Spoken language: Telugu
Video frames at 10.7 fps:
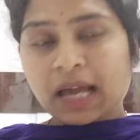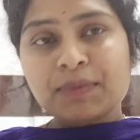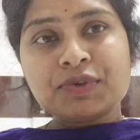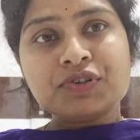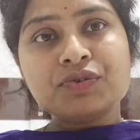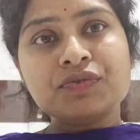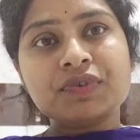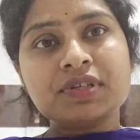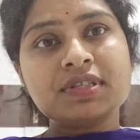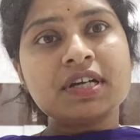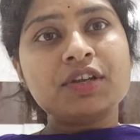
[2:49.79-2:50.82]
యాప్టిట్యూడ్
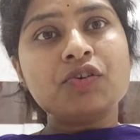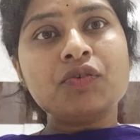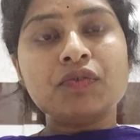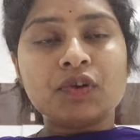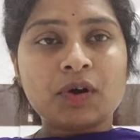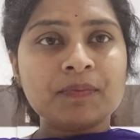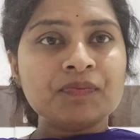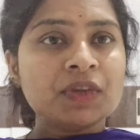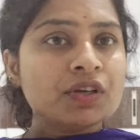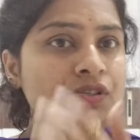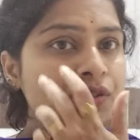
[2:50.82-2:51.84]
ఫర్ స్టడీ ఆఫ్ లా
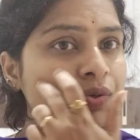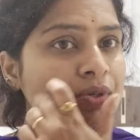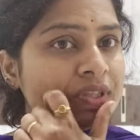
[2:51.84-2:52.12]
సో